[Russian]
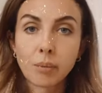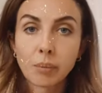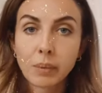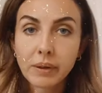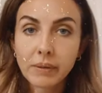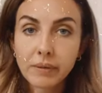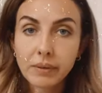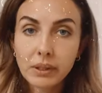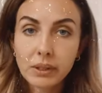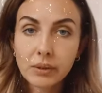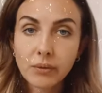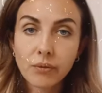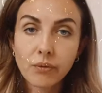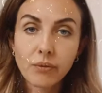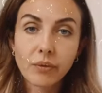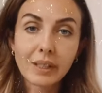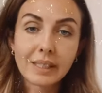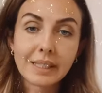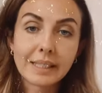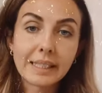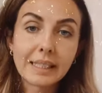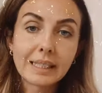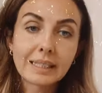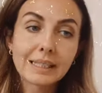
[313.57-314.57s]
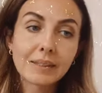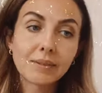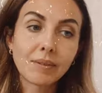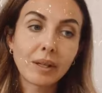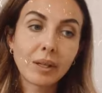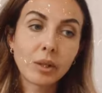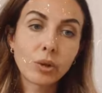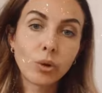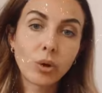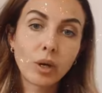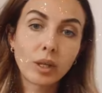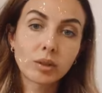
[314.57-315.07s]
Мы видим в воде
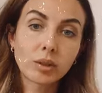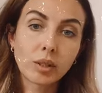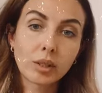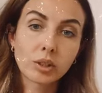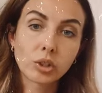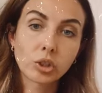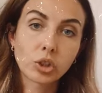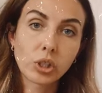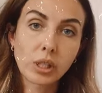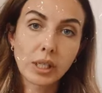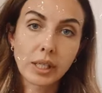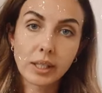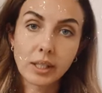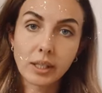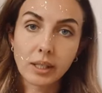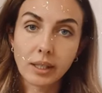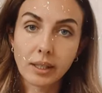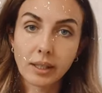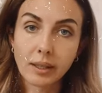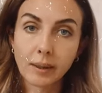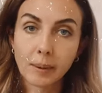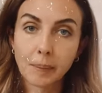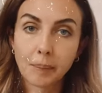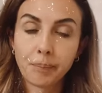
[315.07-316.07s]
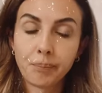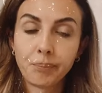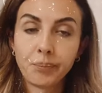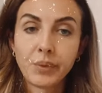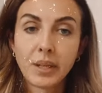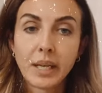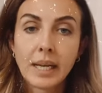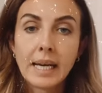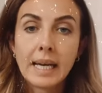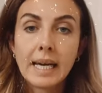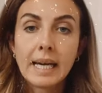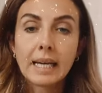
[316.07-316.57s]
свое отражение.
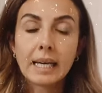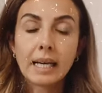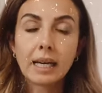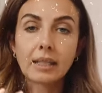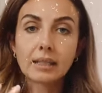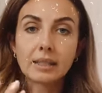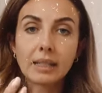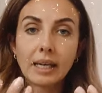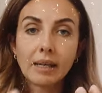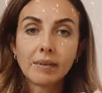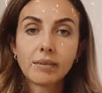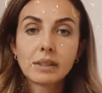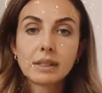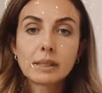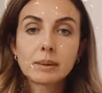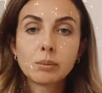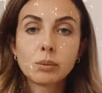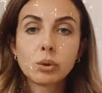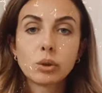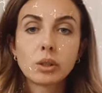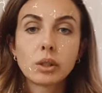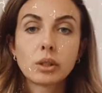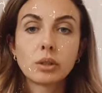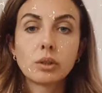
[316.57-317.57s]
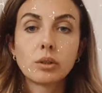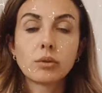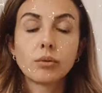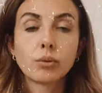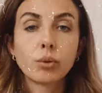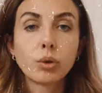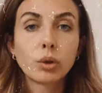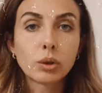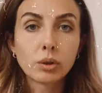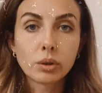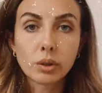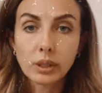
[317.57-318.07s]
Когда вы смотрите в
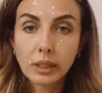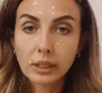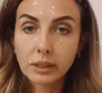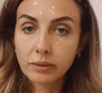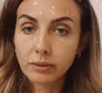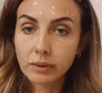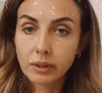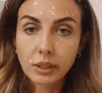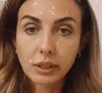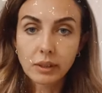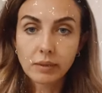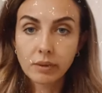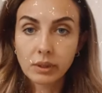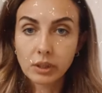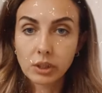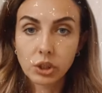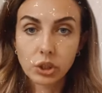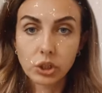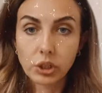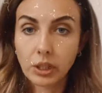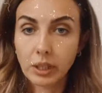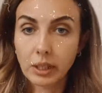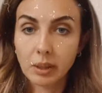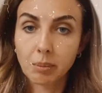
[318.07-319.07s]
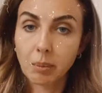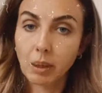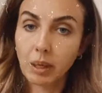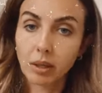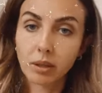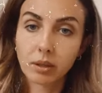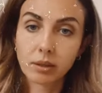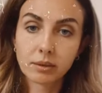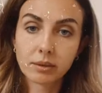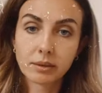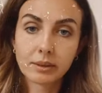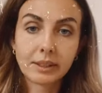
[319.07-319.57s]
воду, нет, ты не видишь
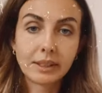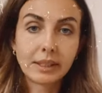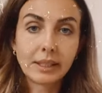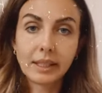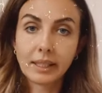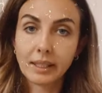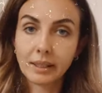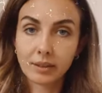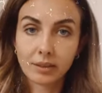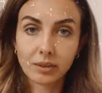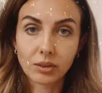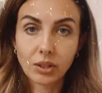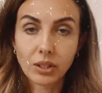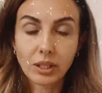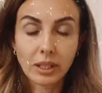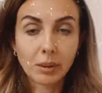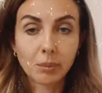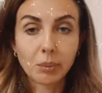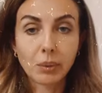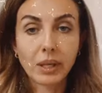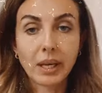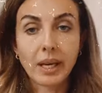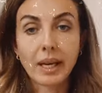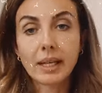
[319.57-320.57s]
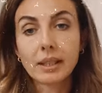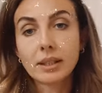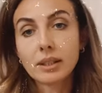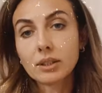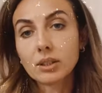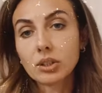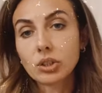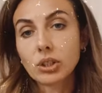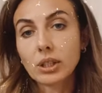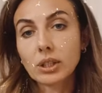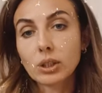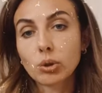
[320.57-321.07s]
рыбок. Нет, не рыбки. Это
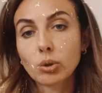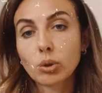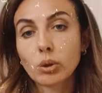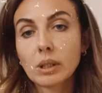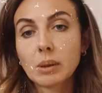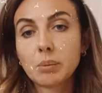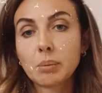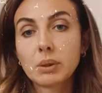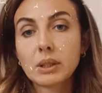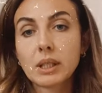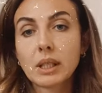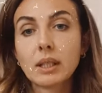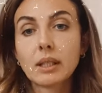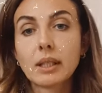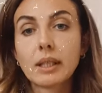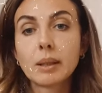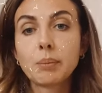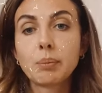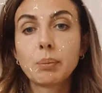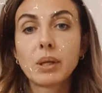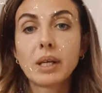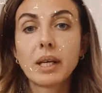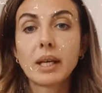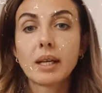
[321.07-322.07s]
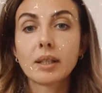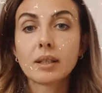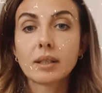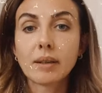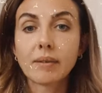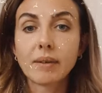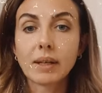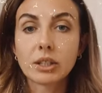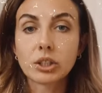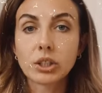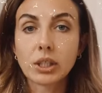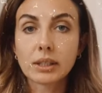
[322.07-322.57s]
сейчас кто написал рыбки,
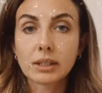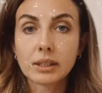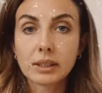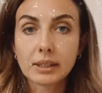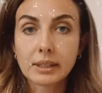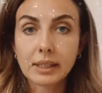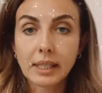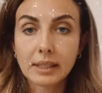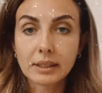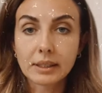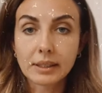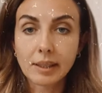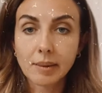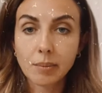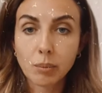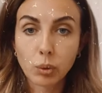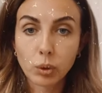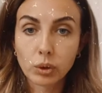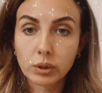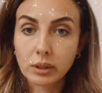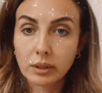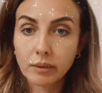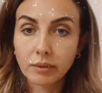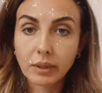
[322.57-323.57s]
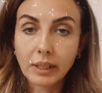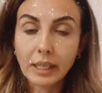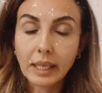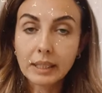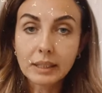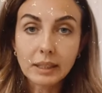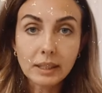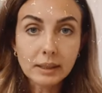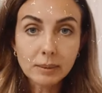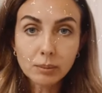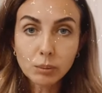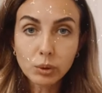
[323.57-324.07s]
это ваша ассоциация мозга. Вы
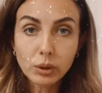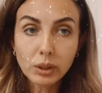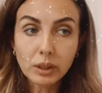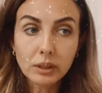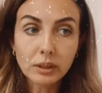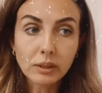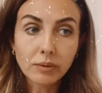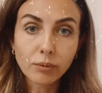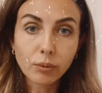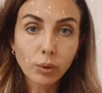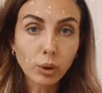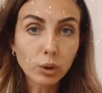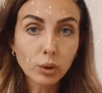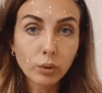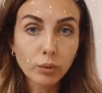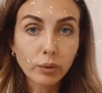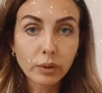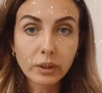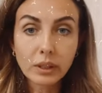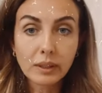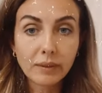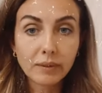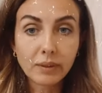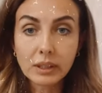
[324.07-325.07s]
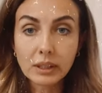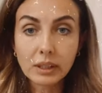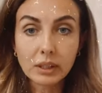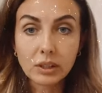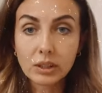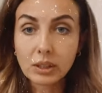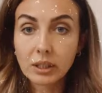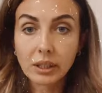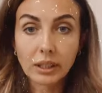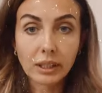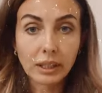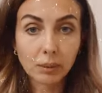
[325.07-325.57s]
когда смотрите в воду, вы не
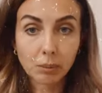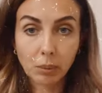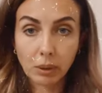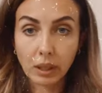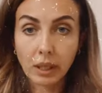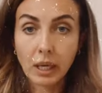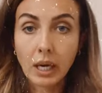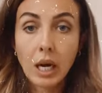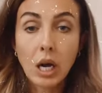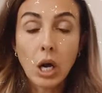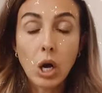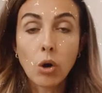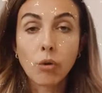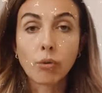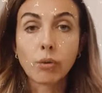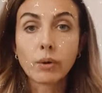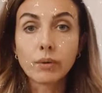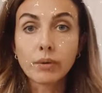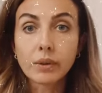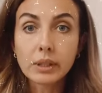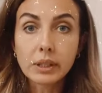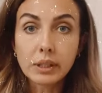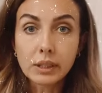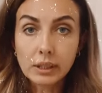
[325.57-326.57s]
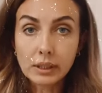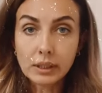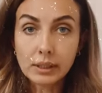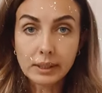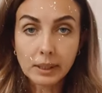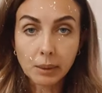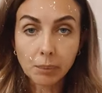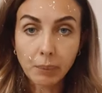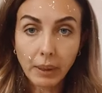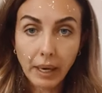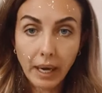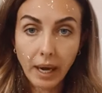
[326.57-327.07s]
видите рыбок. Вы видите
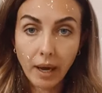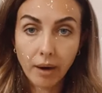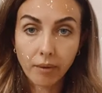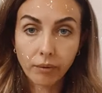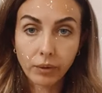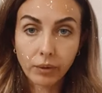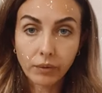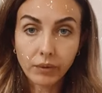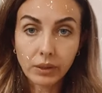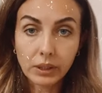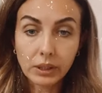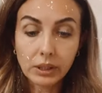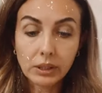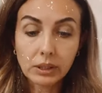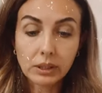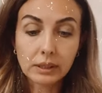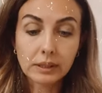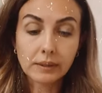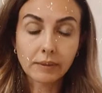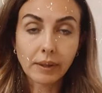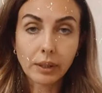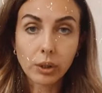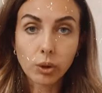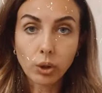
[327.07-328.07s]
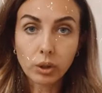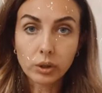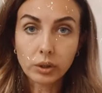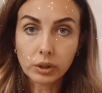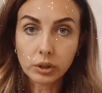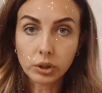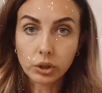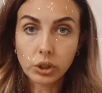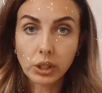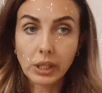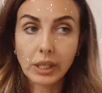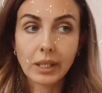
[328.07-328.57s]
себя, вы видите свое
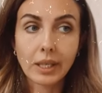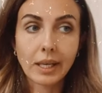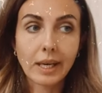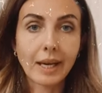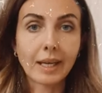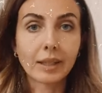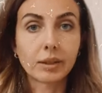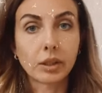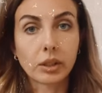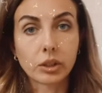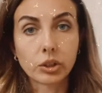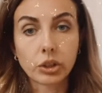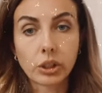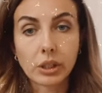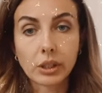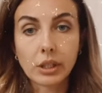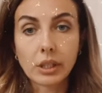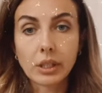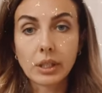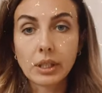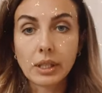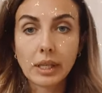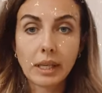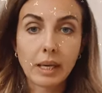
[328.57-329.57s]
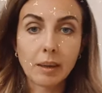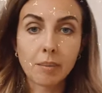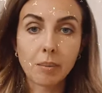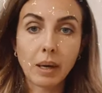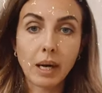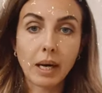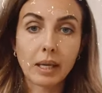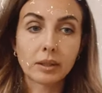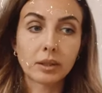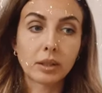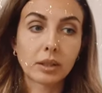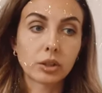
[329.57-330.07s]
отражение, отражение
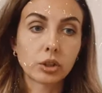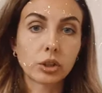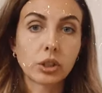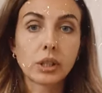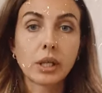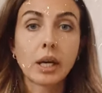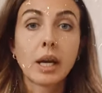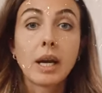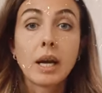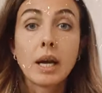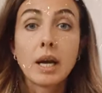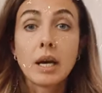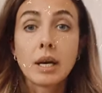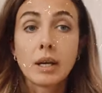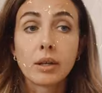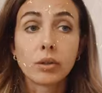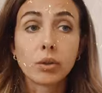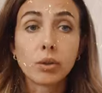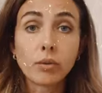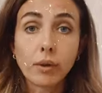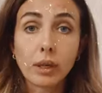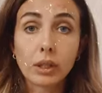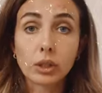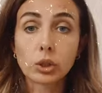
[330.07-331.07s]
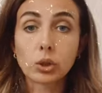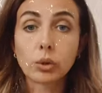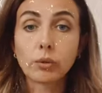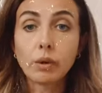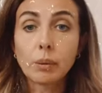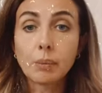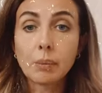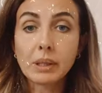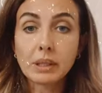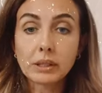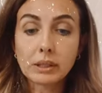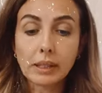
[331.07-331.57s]
неба, отражение... Неважно, но
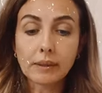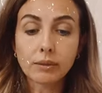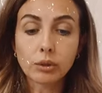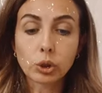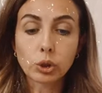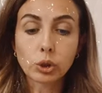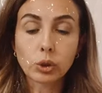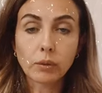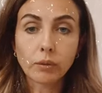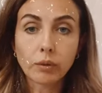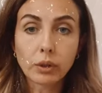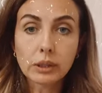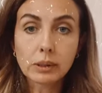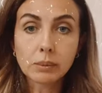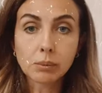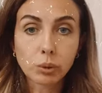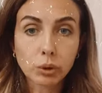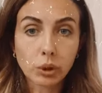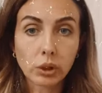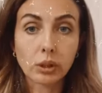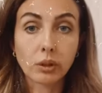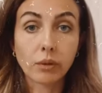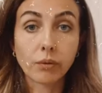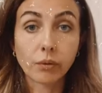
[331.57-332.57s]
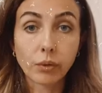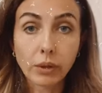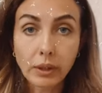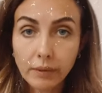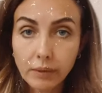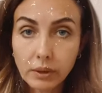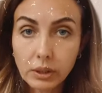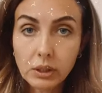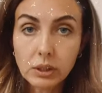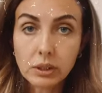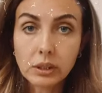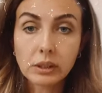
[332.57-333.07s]
вы представьте, что вы смотрите, вы
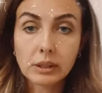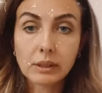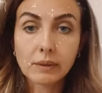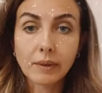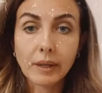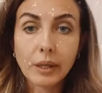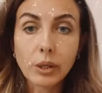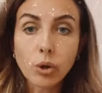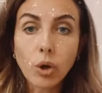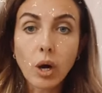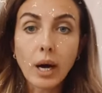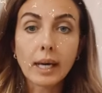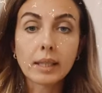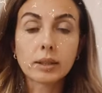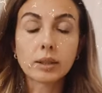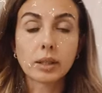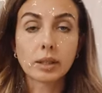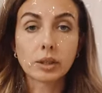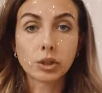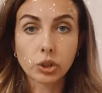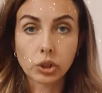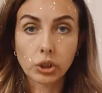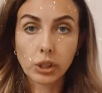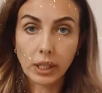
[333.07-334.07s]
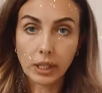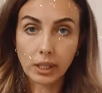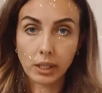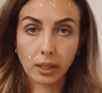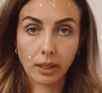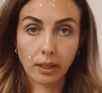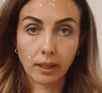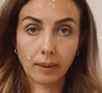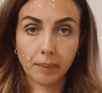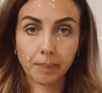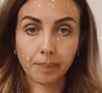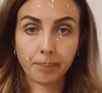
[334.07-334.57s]
видите свое
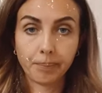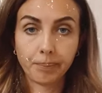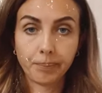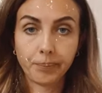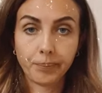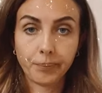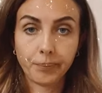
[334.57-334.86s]
отражение.